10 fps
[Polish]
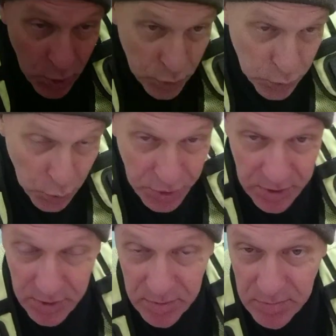
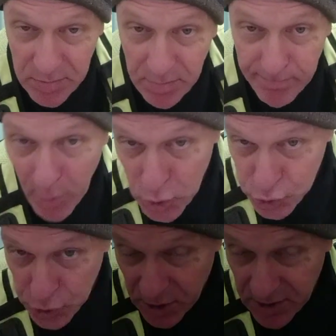który może